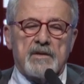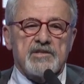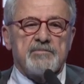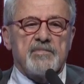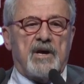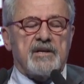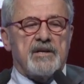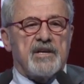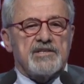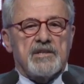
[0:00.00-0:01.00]
Şimdi
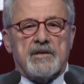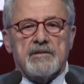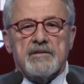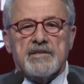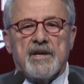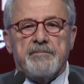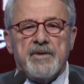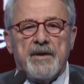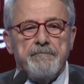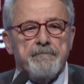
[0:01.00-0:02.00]
arkadaşlar
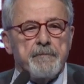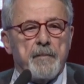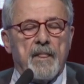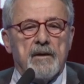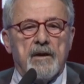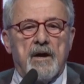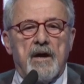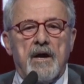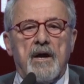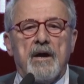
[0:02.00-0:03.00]
deprem
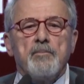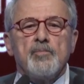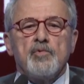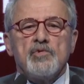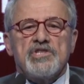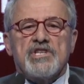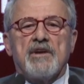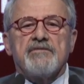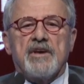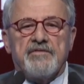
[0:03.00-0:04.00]
en büyük
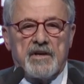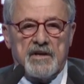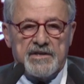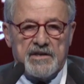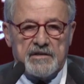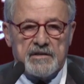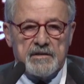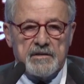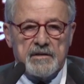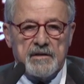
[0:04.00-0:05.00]
çevre felaketi.
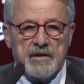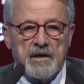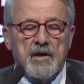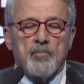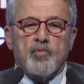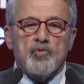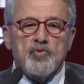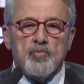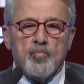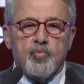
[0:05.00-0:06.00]

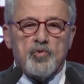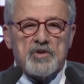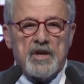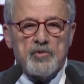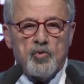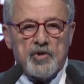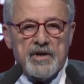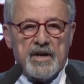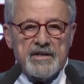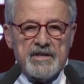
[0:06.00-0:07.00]
Bunun buradan
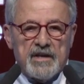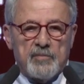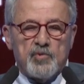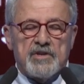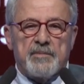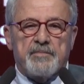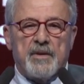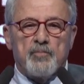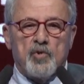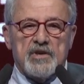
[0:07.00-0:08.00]
örneğini yine bu
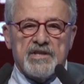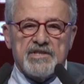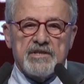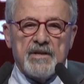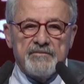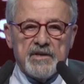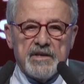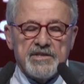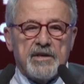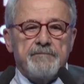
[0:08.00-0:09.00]
deprem bölgesinden
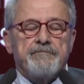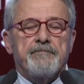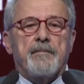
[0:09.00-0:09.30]
vereceğim.